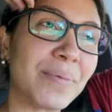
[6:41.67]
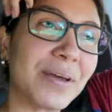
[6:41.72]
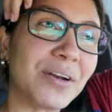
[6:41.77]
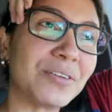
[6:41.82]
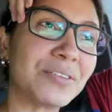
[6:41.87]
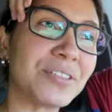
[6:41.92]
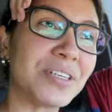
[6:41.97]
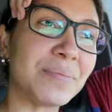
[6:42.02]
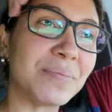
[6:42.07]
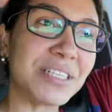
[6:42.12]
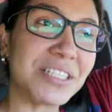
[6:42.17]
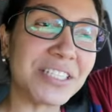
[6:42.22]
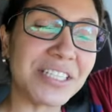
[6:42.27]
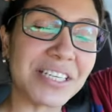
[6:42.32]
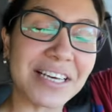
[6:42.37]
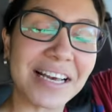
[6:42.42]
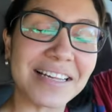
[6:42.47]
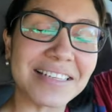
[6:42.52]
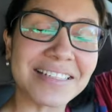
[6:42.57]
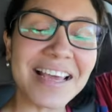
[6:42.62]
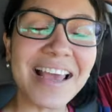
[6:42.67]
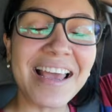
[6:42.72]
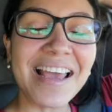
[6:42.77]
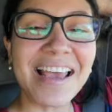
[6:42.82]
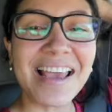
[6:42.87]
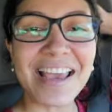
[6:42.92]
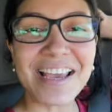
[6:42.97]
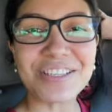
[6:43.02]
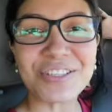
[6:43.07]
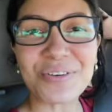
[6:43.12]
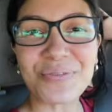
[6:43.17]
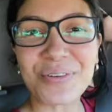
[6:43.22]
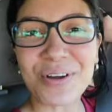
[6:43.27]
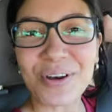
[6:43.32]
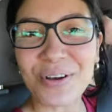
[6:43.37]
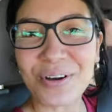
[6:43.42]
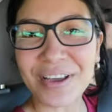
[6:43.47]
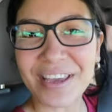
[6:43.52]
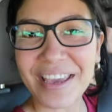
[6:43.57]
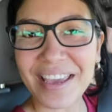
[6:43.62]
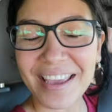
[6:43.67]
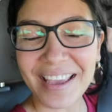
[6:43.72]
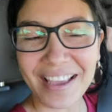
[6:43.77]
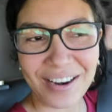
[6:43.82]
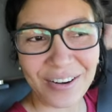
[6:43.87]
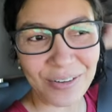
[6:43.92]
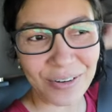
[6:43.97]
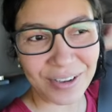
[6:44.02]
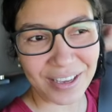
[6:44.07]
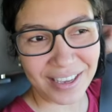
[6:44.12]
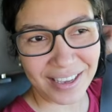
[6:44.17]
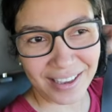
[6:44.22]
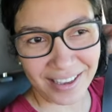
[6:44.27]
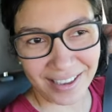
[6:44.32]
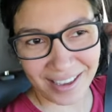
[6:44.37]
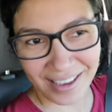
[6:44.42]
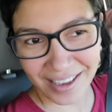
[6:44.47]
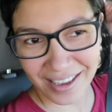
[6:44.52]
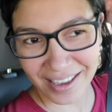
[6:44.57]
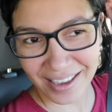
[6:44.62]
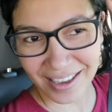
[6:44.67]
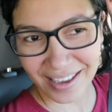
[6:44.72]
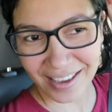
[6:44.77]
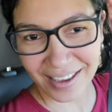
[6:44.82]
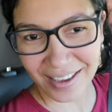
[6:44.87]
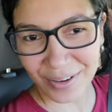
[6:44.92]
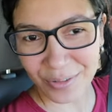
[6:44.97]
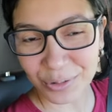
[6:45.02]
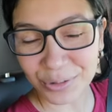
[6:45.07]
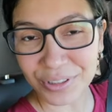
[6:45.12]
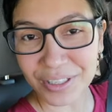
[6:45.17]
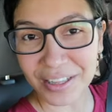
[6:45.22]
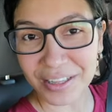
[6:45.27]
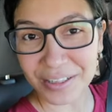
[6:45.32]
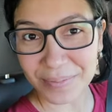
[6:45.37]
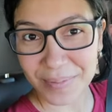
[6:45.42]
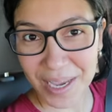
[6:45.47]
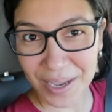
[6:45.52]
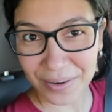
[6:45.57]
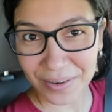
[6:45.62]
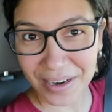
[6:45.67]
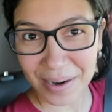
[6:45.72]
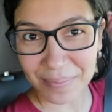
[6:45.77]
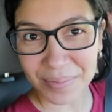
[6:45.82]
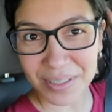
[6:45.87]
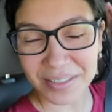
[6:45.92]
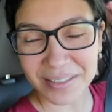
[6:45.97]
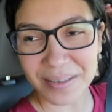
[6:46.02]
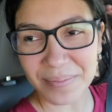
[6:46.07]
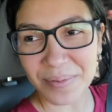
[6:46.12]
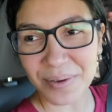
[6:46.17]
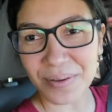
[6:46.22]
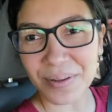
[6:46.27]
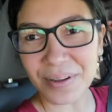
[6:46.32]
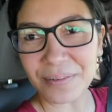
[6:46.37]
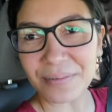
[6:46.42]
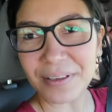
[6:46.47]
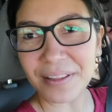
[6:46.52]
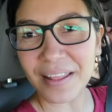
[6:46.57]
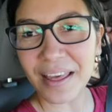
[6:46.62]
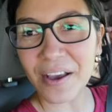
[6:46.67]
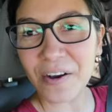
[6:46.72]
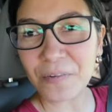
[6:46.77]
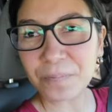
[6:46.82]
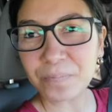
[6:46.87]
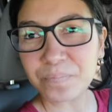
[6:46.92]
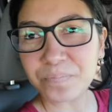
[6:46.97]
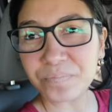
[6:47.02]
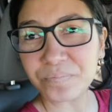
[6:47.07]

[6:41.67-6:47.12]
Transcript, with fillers: Pero sí, mis chicas, eso fue lo que, lo que eh, ustedes vieron al principio del video.